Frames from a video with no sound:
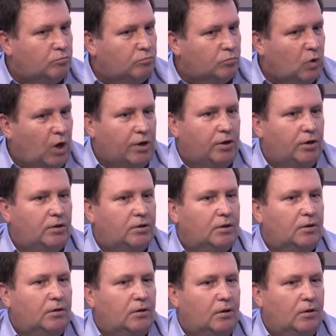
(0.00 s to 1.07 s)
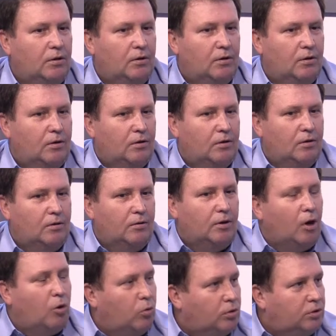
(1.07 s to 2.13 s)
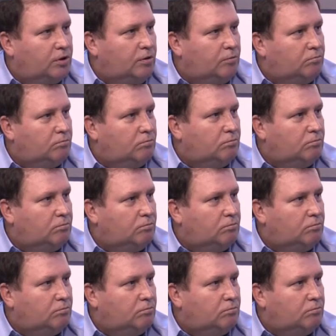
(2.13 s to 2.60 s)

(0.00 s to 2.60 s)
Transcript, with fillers: какие-то находки,